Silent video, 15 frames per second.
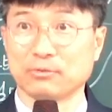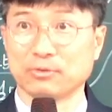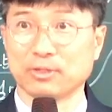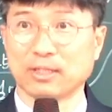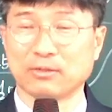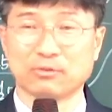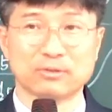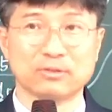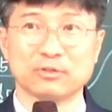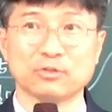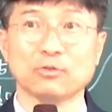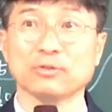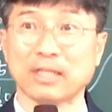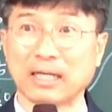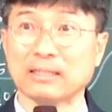우리가
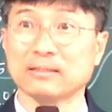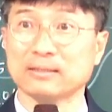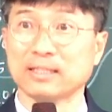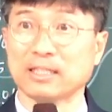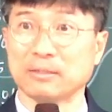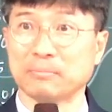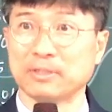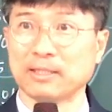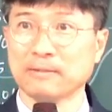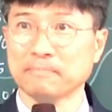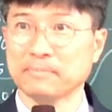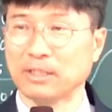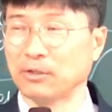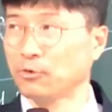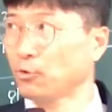서로 다른 언약입니다.
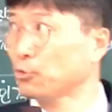예, 요,